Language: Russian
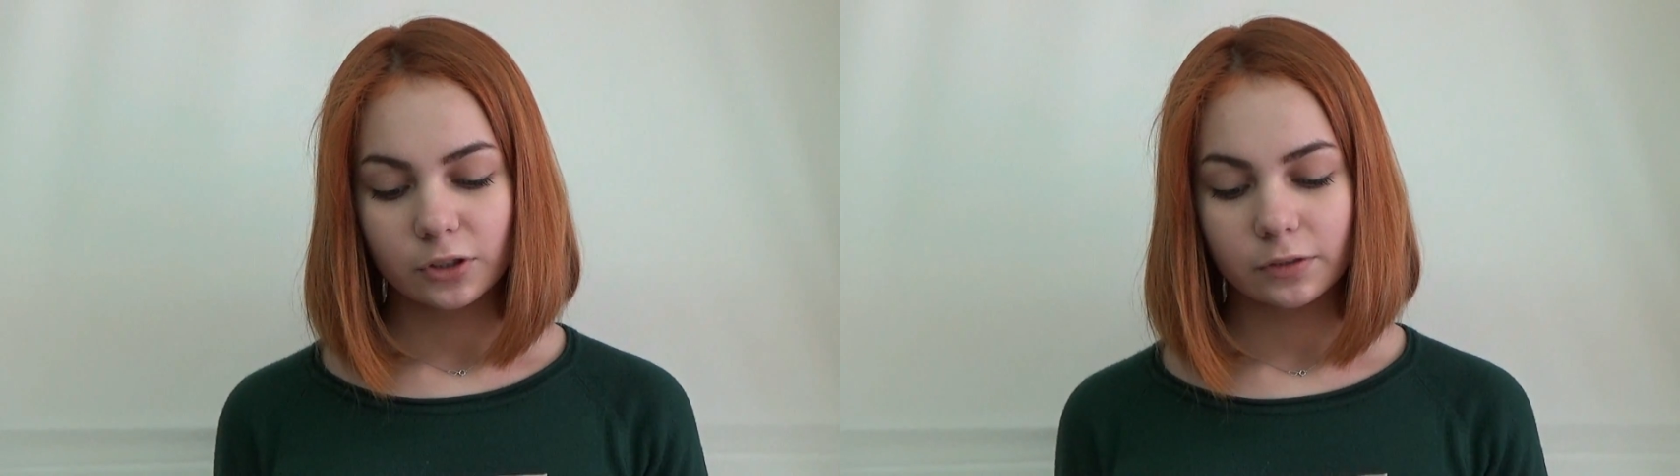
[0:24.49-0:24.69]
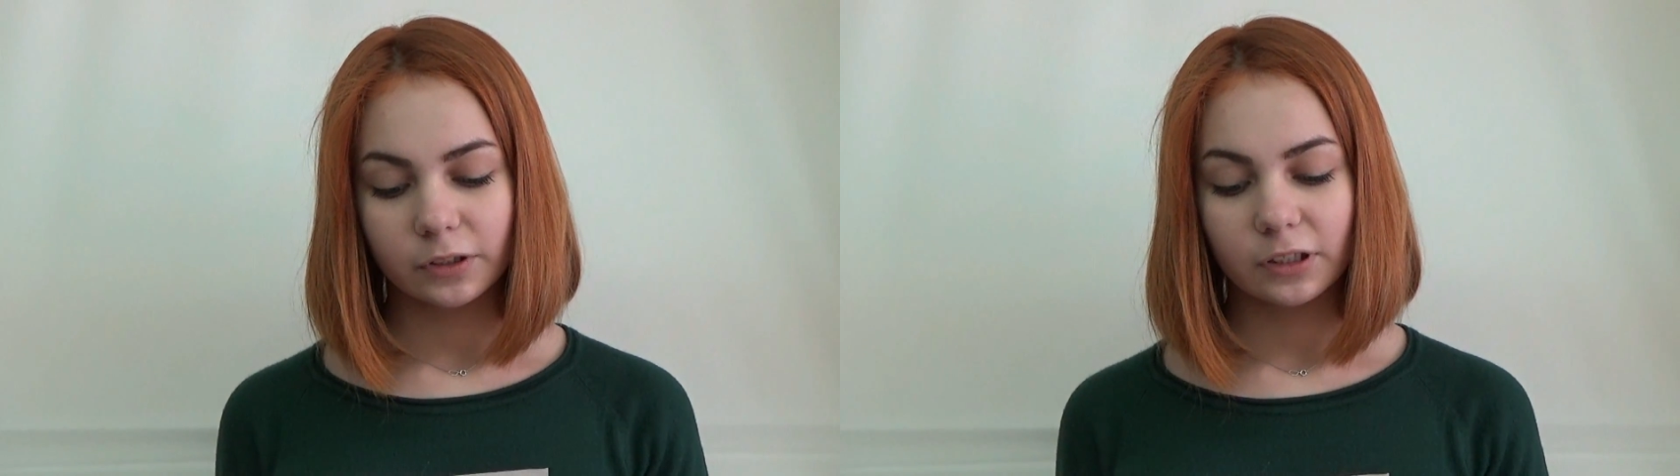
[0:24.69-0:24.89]

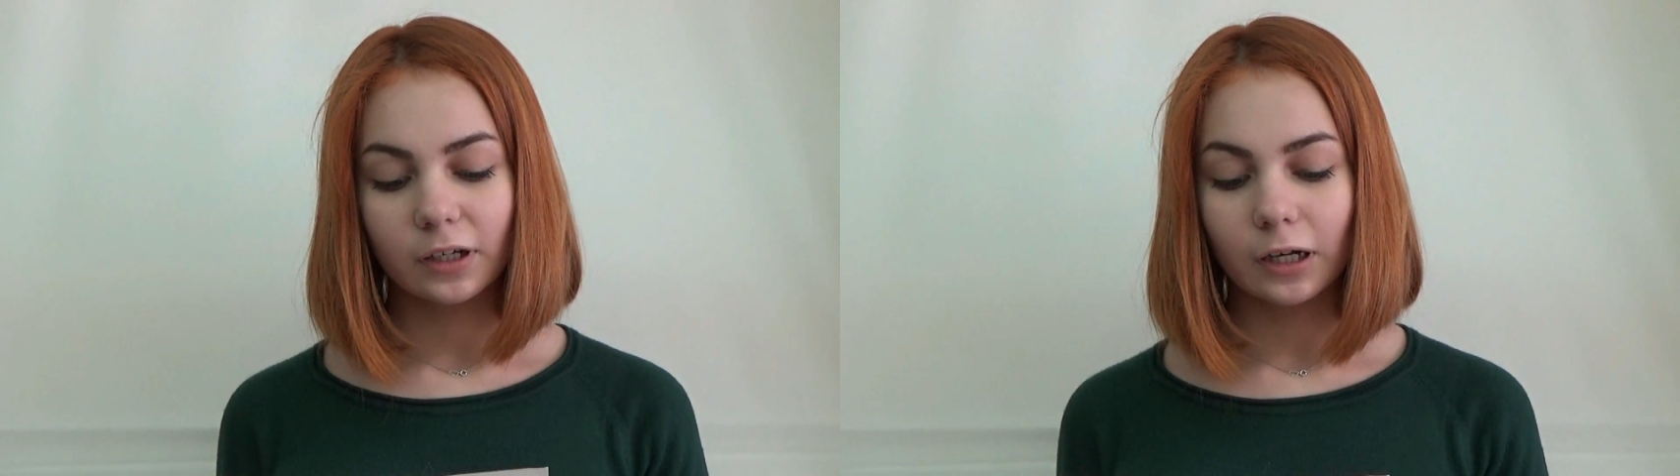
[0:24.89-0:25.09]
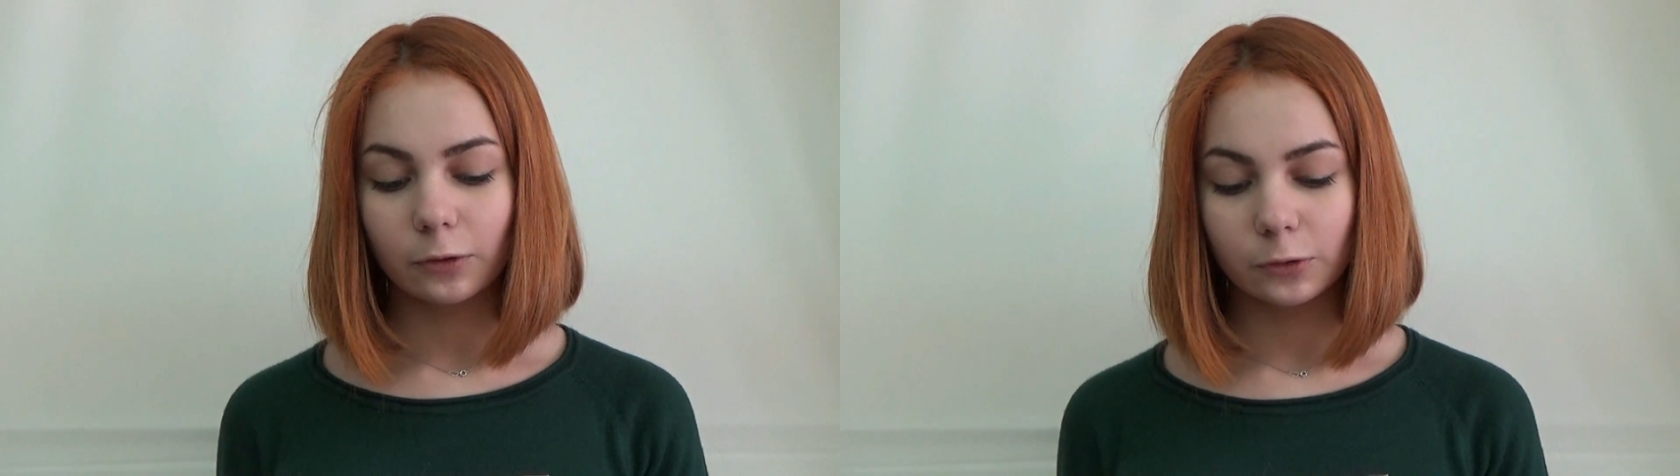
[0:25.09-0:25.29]

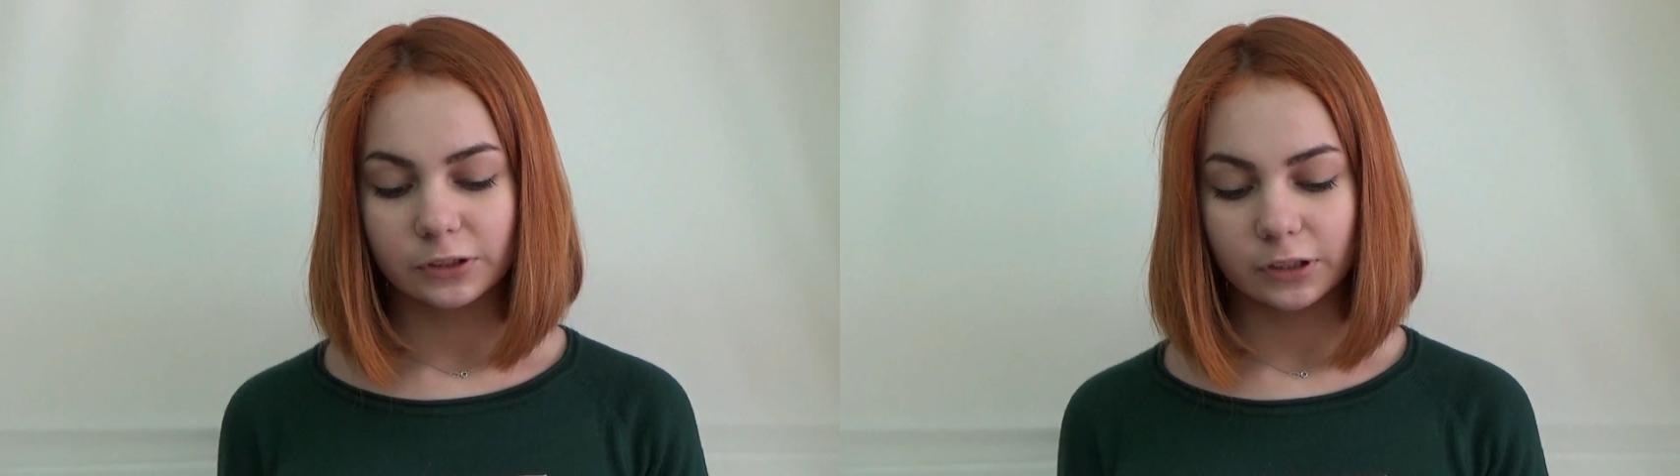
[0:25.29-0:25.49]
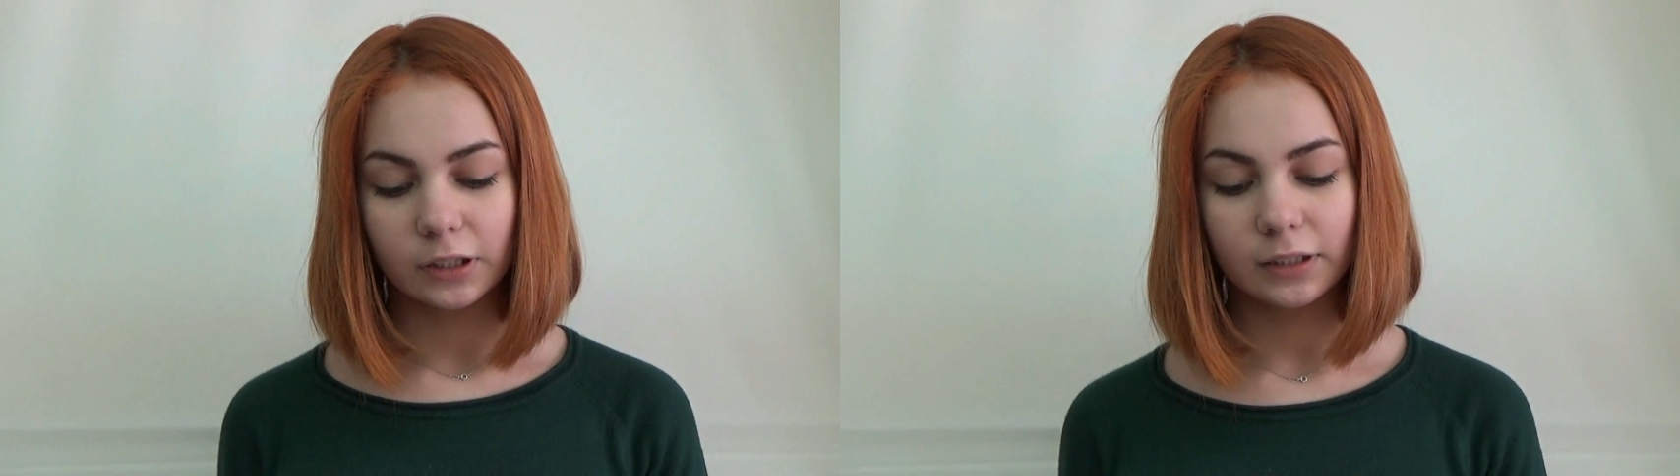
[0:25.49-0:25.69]
звонкоголосых,